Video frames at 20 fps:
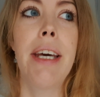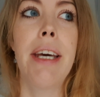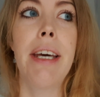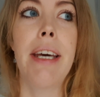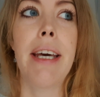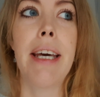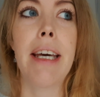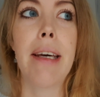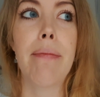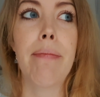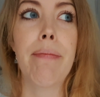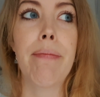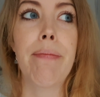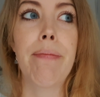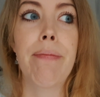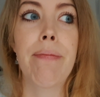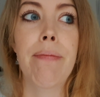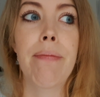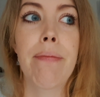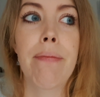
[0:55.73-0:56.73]
Ähm,
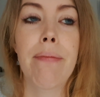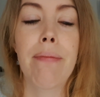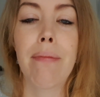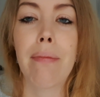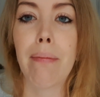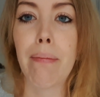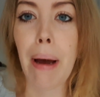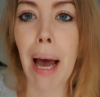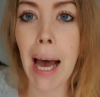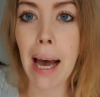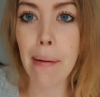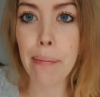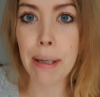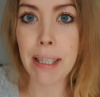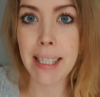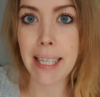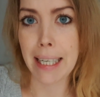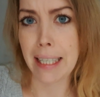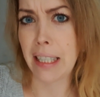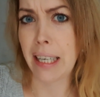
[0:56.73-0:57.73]
ein paar haben
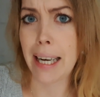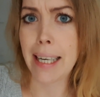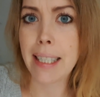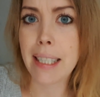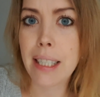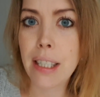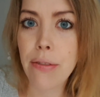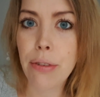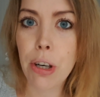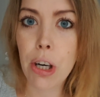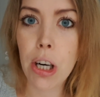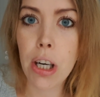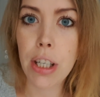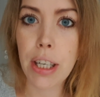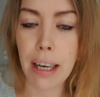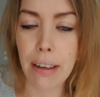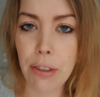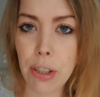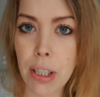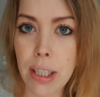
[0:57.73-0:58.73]
gesagt, 13. Woche,
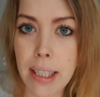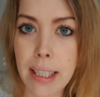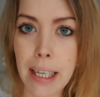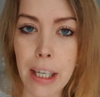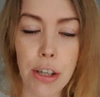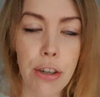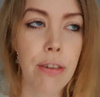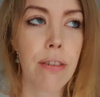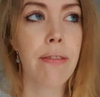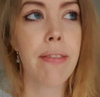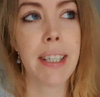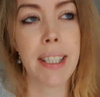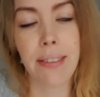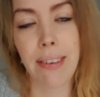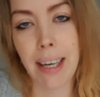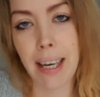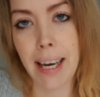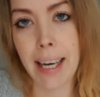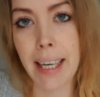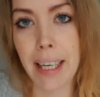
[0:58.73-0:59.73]
darfst du das da schon? Was
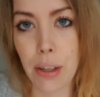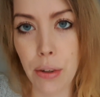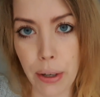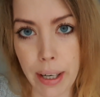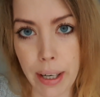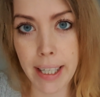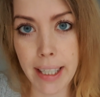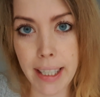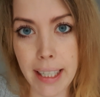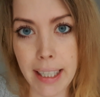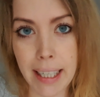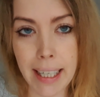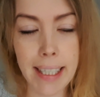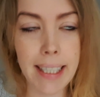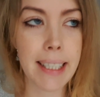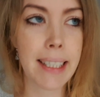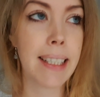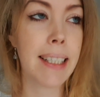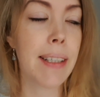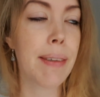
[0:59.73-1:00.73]
war eigentlich noch der
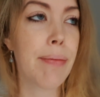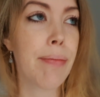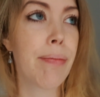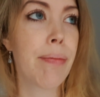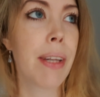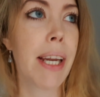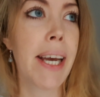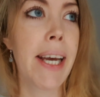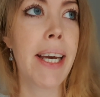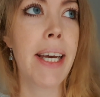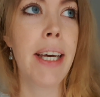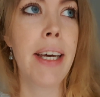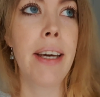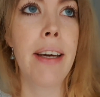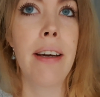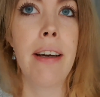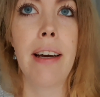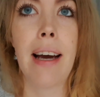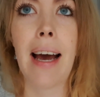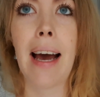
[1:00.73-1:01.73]
13.?
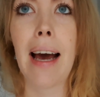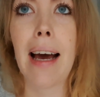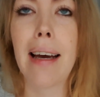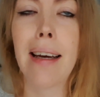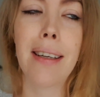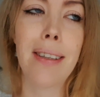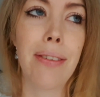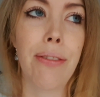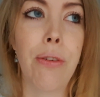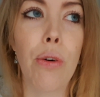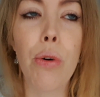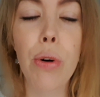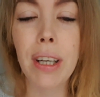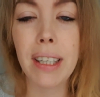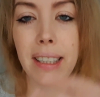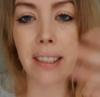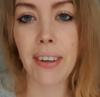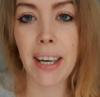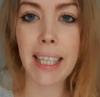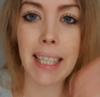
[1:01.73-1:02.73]
Ach, wo
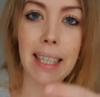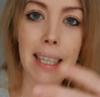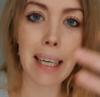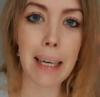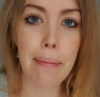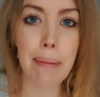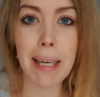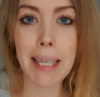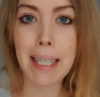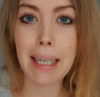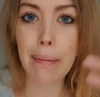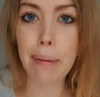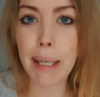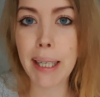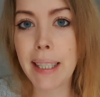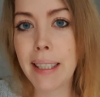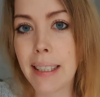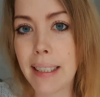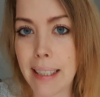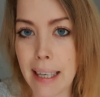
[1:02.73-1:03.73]
das zweite Trimester
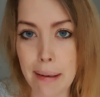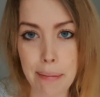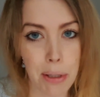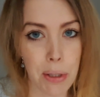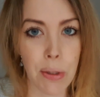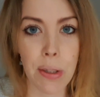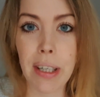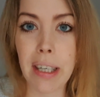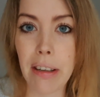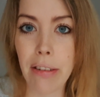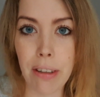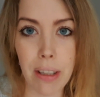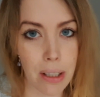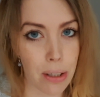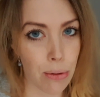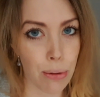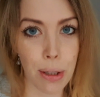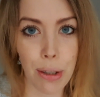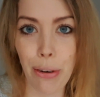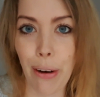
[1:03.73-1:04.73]
beginnt, ist ja immer so eine
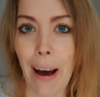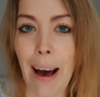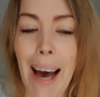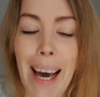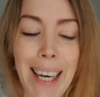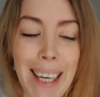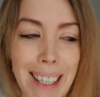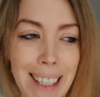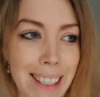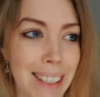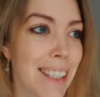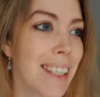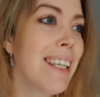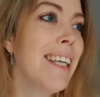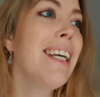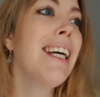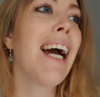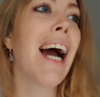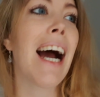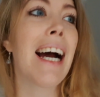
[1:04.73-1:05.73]
Definitionsfrage.
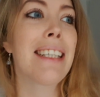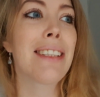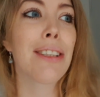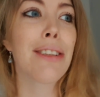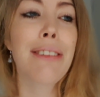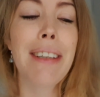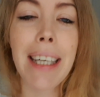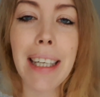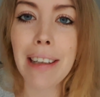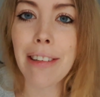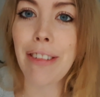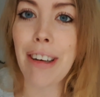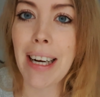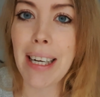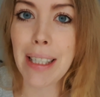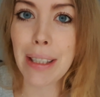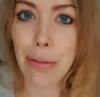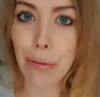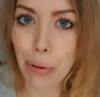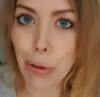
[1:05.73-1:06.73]
Also auf jeden
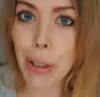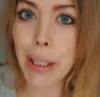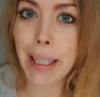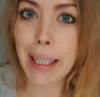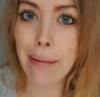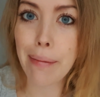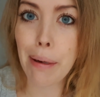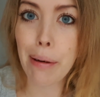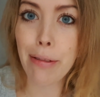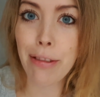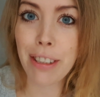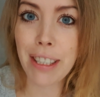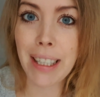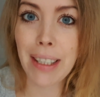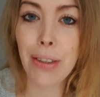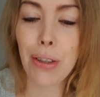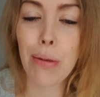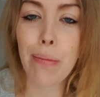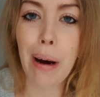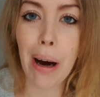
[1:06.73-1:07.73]
Fall wurde ich im
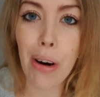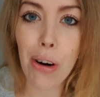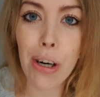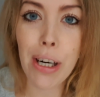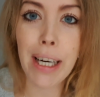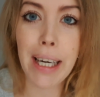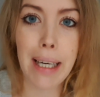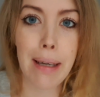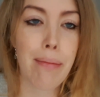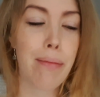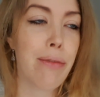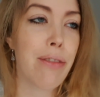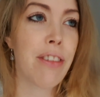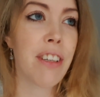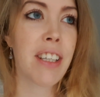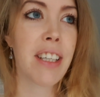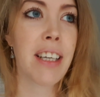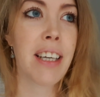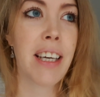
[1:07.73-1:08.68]
Impfzentrum auch geimpft.